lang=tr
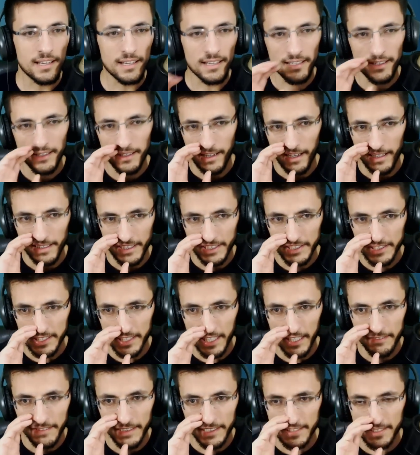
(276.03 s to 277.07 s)
E, atıcı
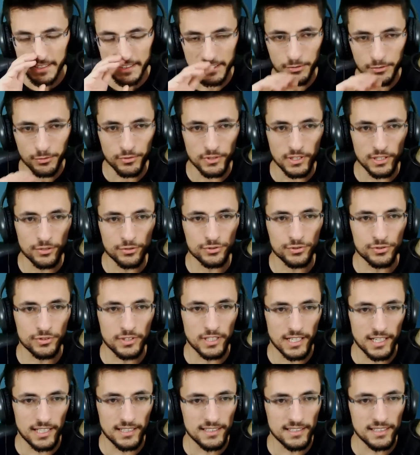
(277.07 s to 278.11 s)
dev destesi
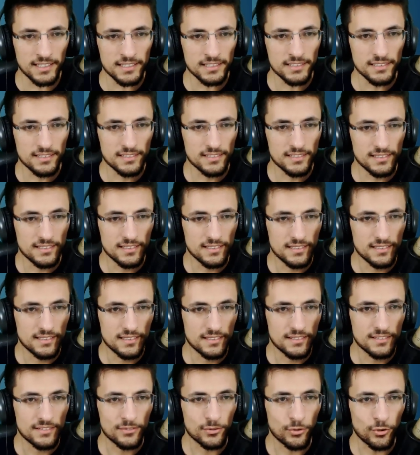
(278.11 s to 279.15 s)
kullanıyorsun herhalde.
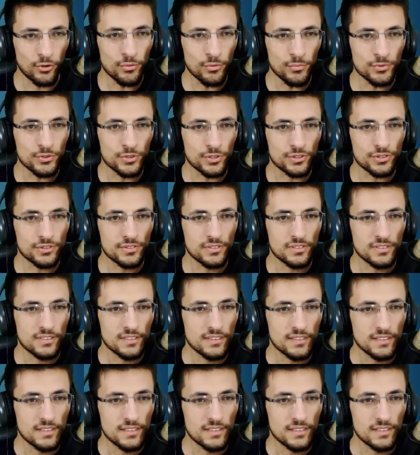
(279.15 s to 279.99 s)
Doğru mudur? Aynen.